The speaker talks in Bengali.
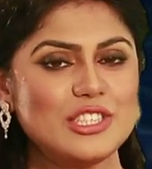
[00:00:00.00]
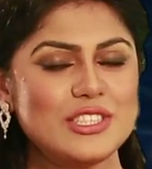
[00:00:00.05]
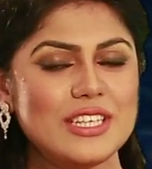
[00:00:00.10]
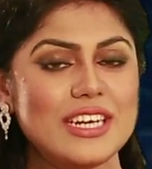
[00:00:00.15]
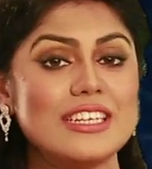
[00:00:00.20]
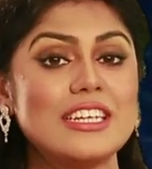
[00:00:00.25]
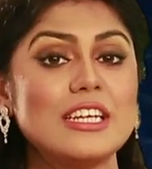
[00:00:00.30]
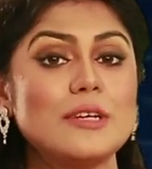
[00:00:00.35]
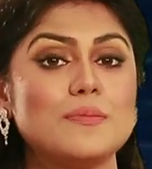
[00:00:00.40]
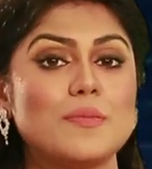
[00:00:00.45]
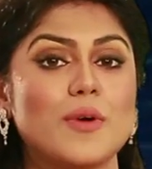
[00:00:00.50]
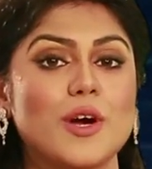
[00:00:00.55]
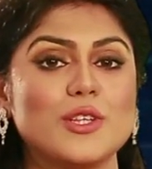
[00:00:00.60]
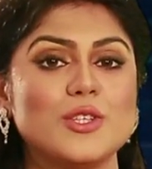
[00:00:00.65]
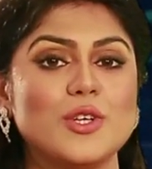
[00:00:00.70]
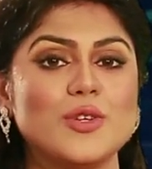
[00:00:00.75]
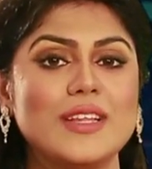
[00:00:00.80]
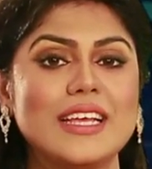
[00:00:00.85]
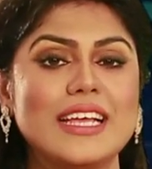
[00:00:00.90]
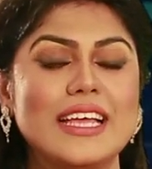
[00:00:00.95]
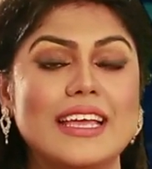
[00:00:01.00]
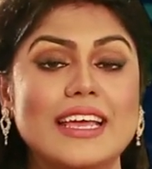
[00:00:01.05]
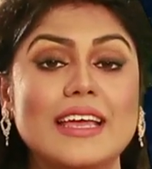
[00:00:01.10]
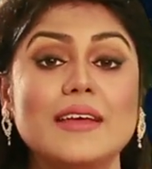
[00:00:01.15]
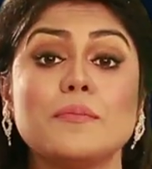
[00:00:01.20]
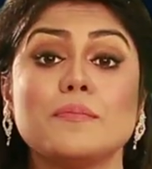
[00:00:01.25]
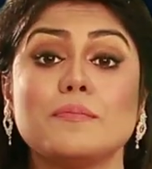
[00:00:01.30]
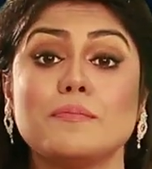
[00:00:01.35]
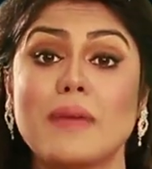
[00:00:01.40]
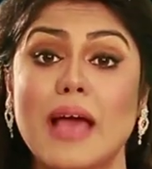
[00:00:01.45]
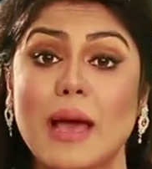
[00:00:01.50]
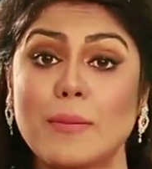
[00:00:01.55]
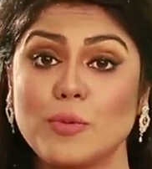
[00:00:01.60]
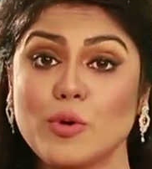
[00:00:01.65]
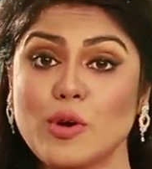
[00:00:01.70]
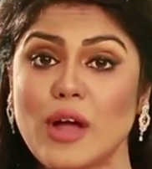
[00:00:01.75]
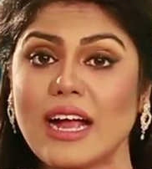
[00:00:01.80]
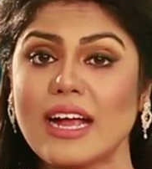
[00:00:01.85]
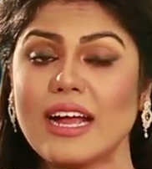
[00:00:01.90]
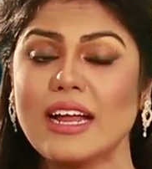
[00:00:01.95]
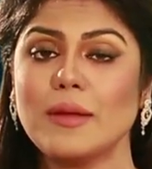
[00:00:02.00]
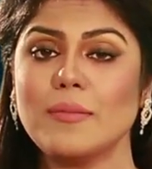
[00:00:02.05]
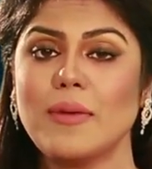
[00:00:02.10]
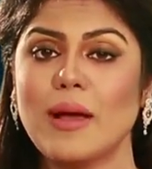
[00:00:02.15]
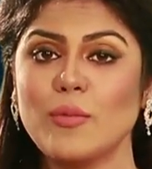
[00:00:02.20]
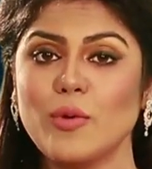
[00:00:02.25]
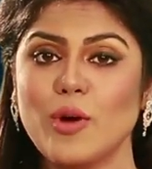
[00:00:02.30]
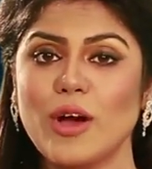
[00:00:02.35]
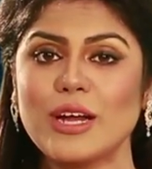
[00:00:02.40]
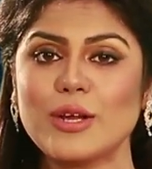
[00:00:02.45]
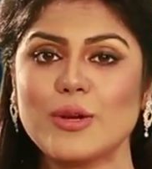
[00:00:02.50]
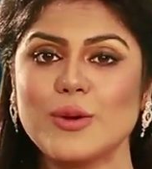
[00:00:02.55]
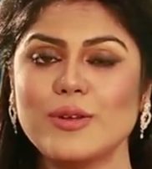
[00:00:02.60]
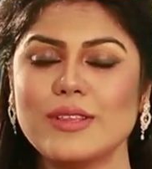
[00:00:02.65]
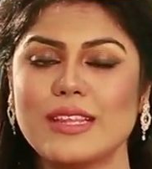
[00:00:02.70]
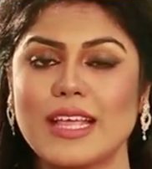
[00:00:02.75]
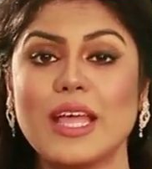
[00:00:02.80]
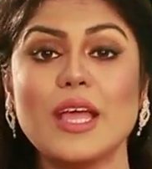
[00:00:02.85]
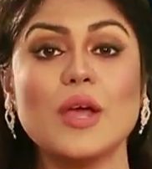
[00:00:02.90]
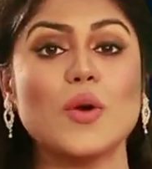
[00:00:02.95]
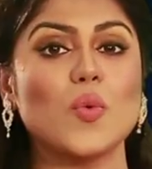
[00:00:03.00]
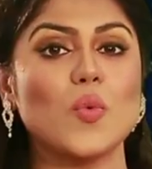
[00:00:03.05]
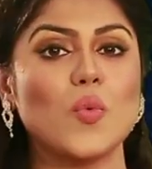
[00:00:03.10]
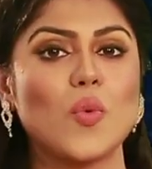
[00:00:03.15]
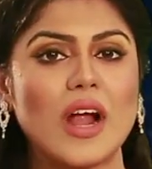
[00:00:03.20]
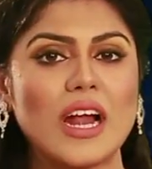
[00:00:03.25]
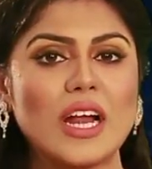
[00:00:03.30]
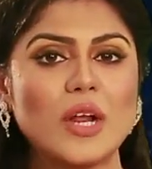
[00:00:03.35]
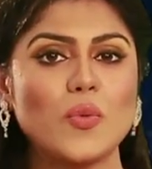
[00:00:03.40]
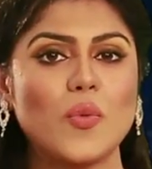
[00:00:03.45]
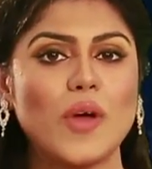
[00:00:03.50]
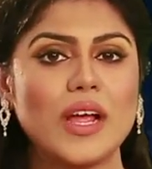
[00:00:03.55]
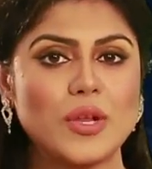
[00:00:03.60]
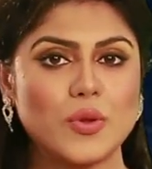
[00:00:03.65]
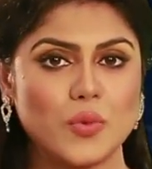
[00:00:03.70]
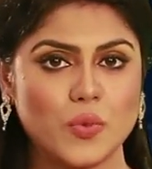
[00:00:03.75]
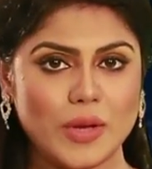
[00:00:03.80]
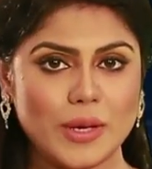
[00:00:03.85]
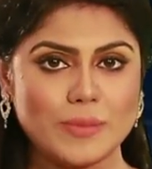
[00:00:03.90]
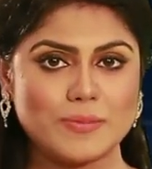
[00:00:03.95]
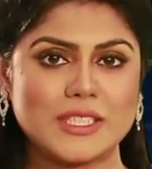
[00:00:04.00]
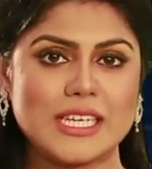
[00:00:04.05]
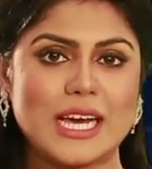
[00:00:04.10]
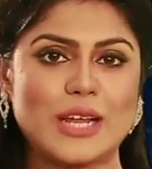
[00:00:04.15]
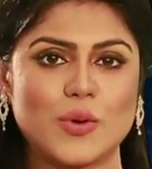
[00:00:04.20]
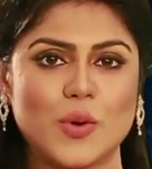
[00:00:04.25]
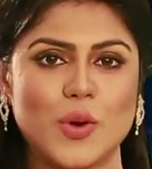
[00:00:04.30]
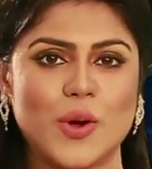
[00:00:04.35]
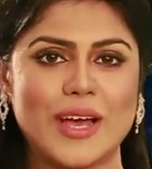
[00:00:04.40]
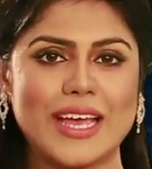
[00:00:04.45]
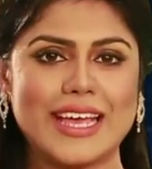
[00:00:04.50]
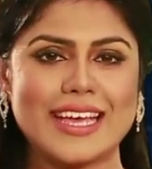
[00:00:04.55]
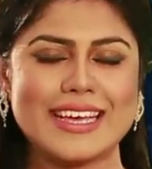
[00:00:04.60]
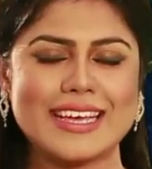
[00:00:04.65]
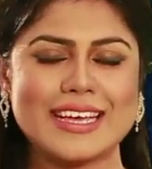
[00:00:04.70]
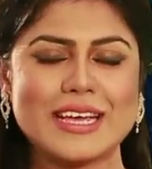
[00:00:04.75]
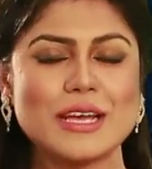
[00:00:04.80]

ইন্টারনেট পদ্ধতিকে ব্যাপক আকারে ব্যবহার করতে ওয়ার্ল্ড ওয়াইড ওয়েব চালু হয়